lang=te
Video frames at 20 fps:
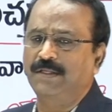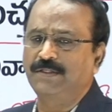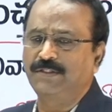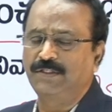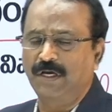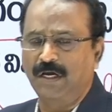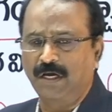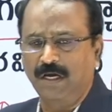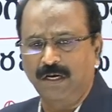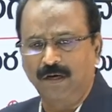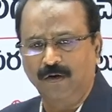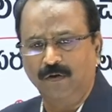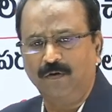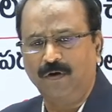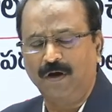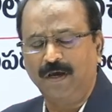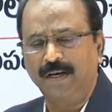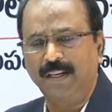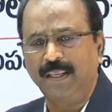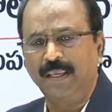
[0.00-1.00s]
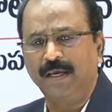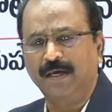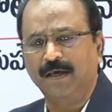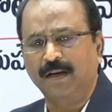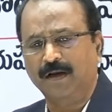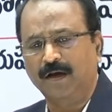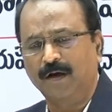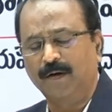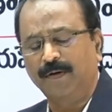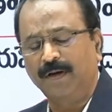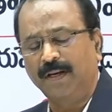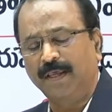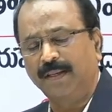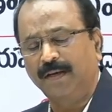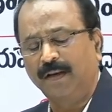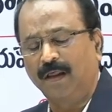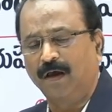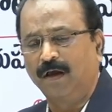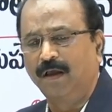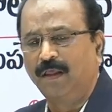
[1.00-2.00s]
రాజ్యాంగంలో అనేక
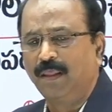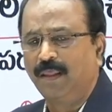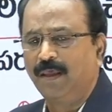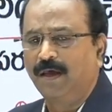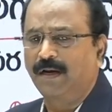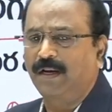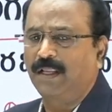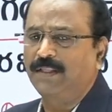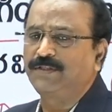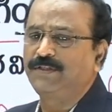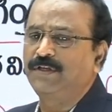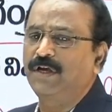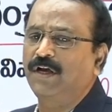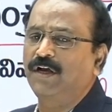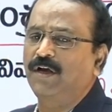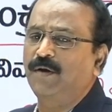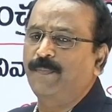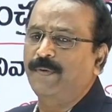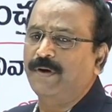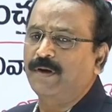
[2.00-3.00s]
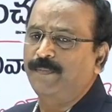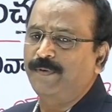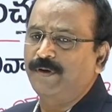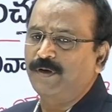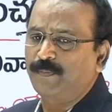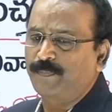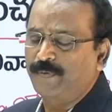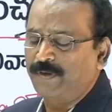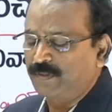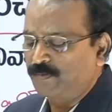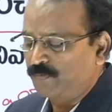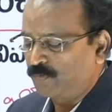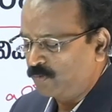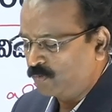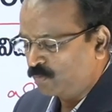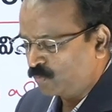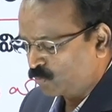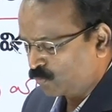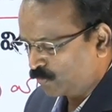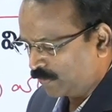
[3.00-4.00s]
రకాలైన రాజ్యాంగపరమైన పదవులు
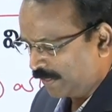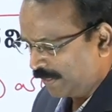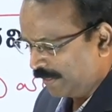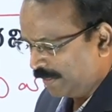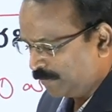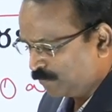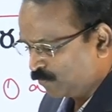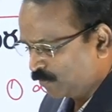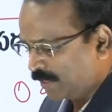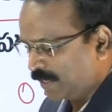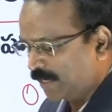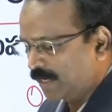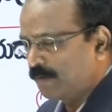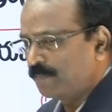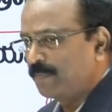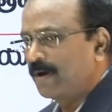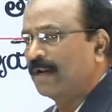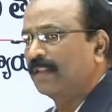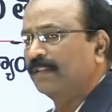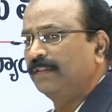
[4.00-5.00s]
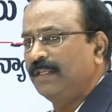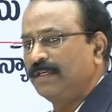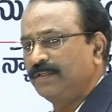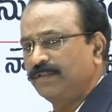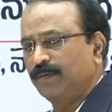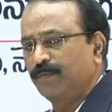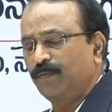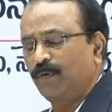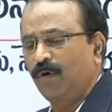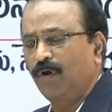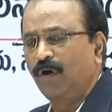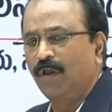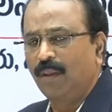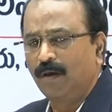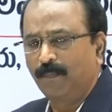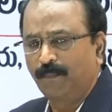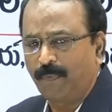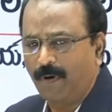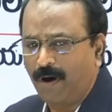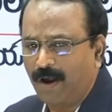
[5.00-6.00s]
ఉన్నాయి ముఖ్యంగా భారతదేశంలో
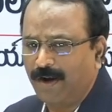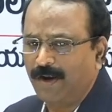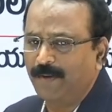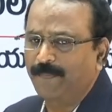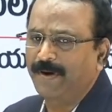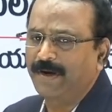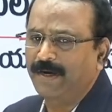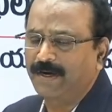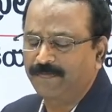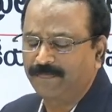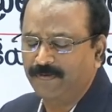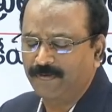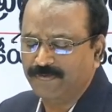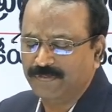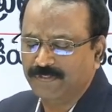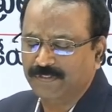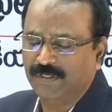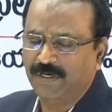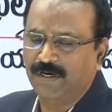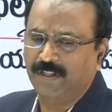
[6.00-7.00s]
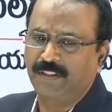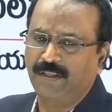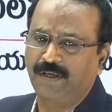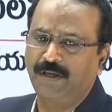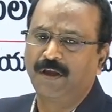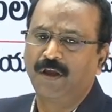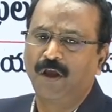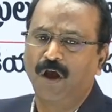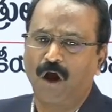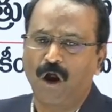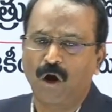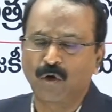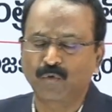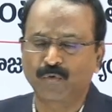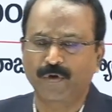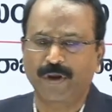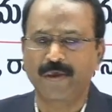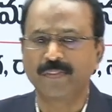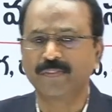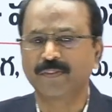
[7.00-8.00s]
పార్లమెంటరీ వ్యవస్థ అనేది
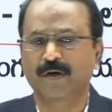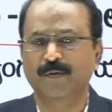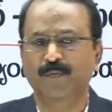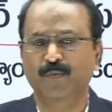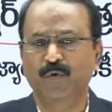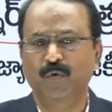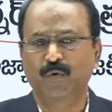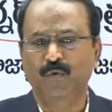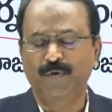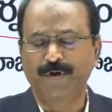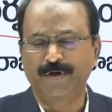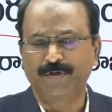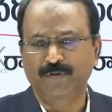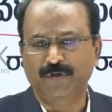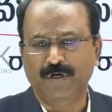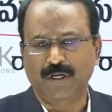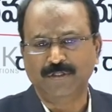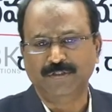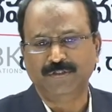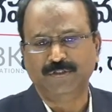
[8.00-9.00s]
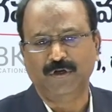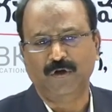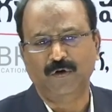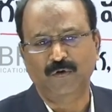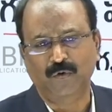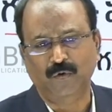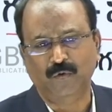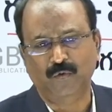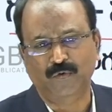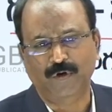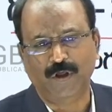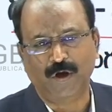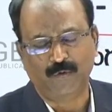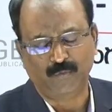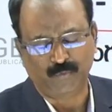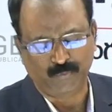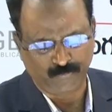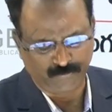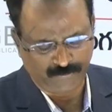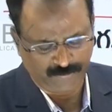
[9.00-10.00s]
అటు కేంద్రంలోనూ ఇటు రాష్ట్రాల్లో కూడా
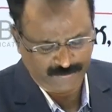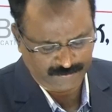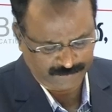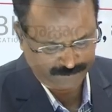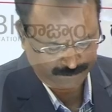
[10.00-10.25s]
ఉంది